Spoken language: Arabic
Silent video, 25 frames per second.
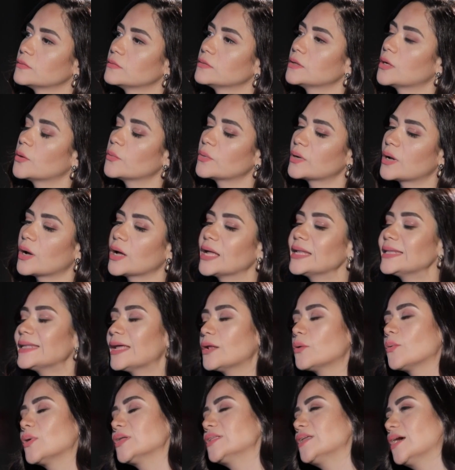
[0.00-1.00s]
لو نقلنا
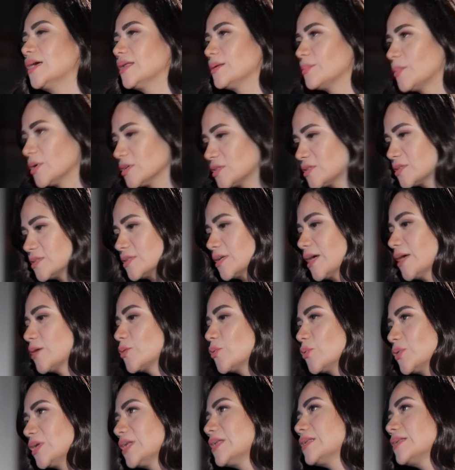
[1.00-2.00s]
الوضع لمصر
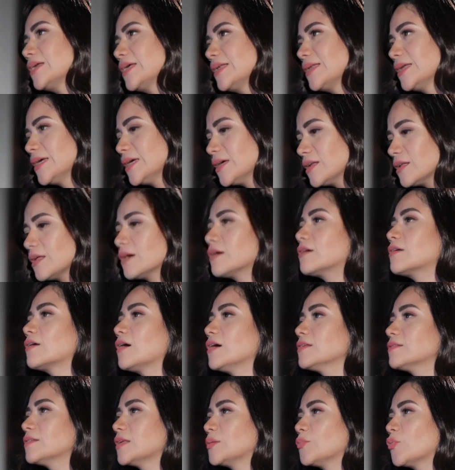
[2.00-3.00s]
هيكون ايه
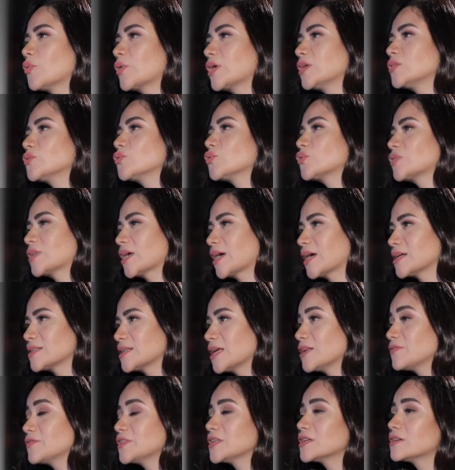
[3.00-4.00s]
الاجراءات اللي ممكن تتخذ
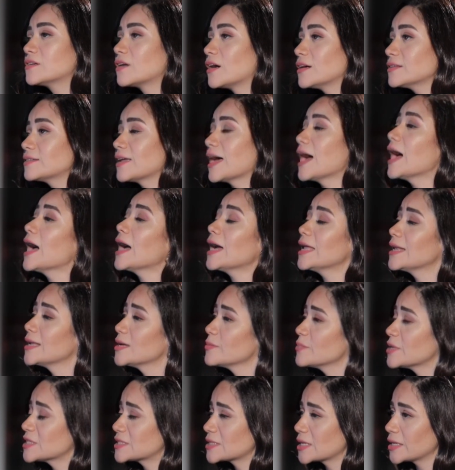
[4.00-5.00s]
هل في اجراءات اعلى
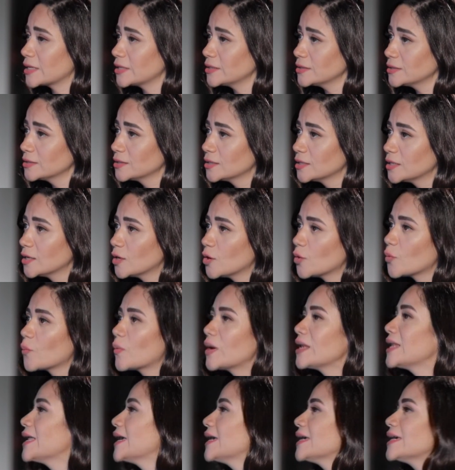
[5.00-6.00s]
مثلا
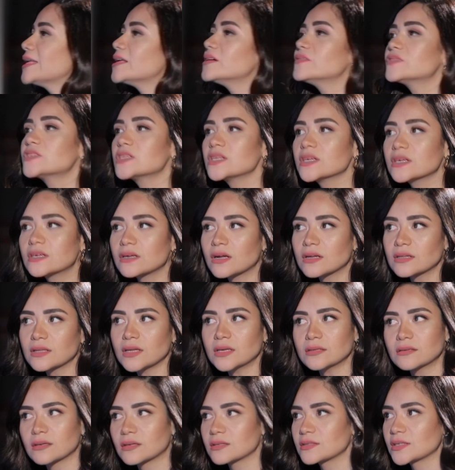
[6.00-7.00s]
ولا هي نفس الاجراءات
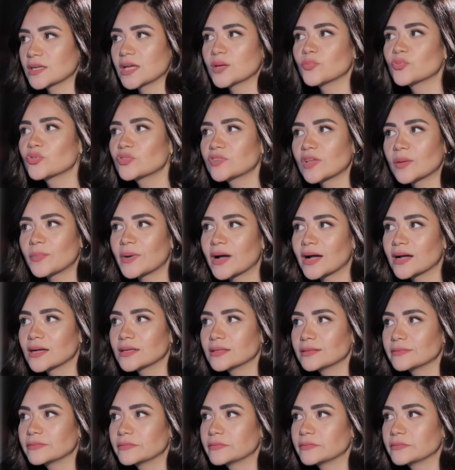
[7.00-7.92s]
الاحترازيه المتبعه